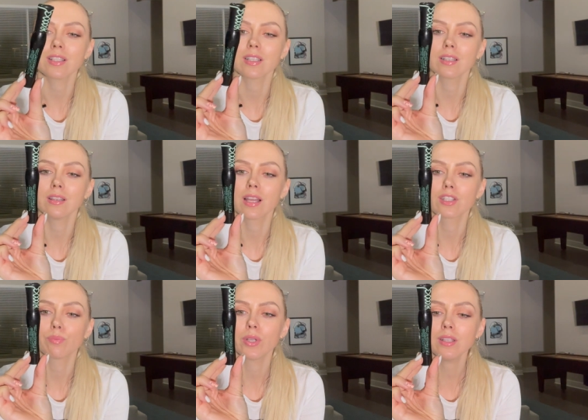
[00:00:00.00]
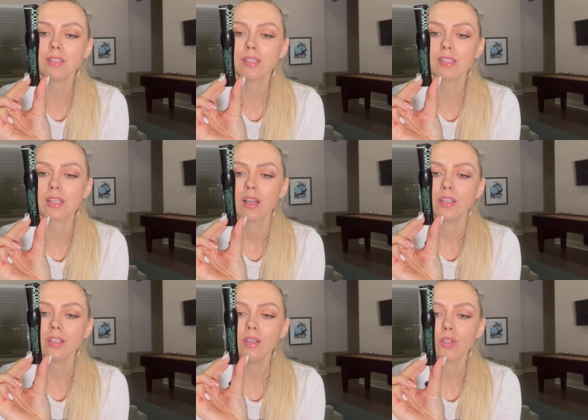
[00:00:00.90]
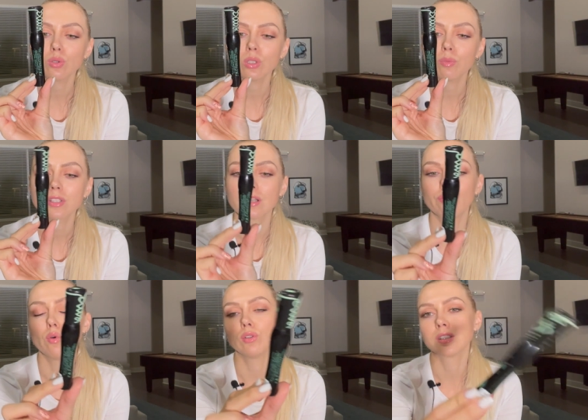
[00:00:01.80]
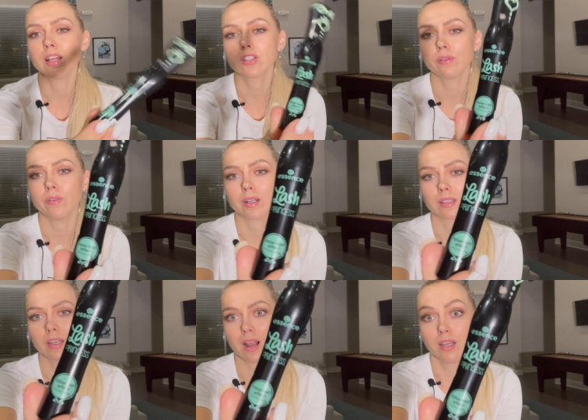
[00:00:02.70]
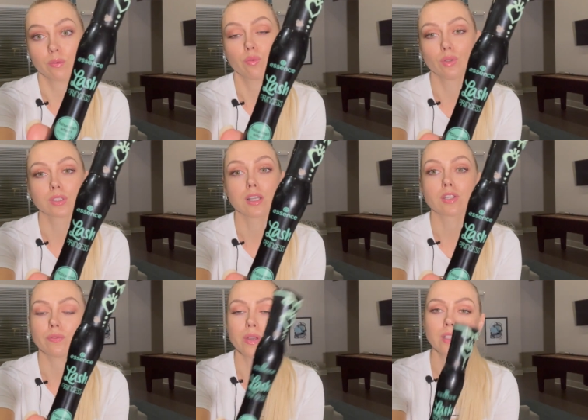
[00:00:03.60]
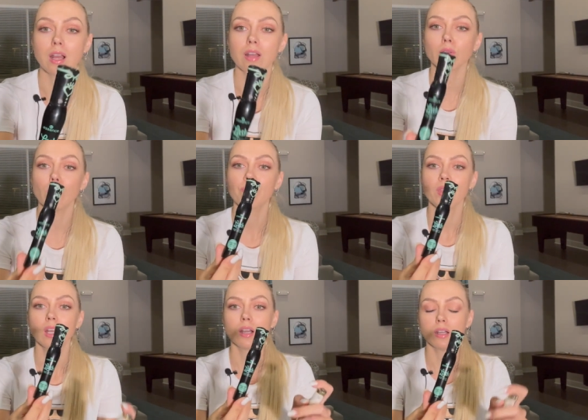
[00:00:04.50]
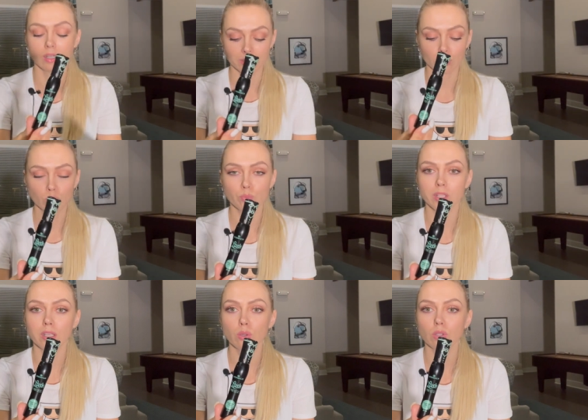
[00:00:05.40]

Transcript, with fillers: она Lash Princess, и внизу написано False Slash Effect. Реально False Slash Effect, оно, а, эта тушь придает